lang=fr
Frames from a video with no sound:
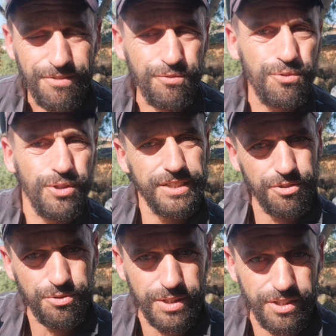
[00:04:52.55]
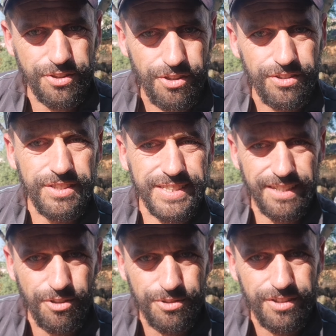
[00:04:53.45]
Vous voulez que ce soit dans 30,
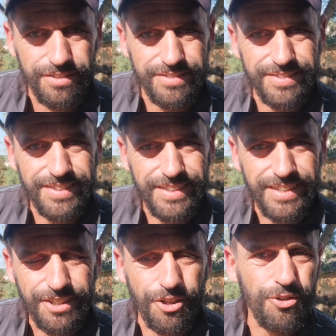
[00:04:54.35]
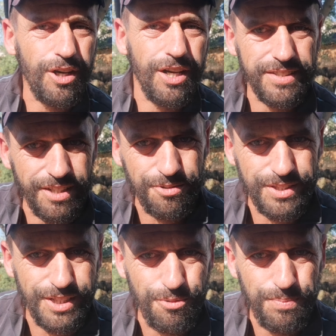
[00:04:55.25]
50 ans quand on aura atteint
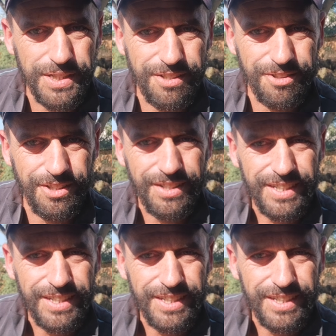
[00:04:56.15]
aussi le pic euh,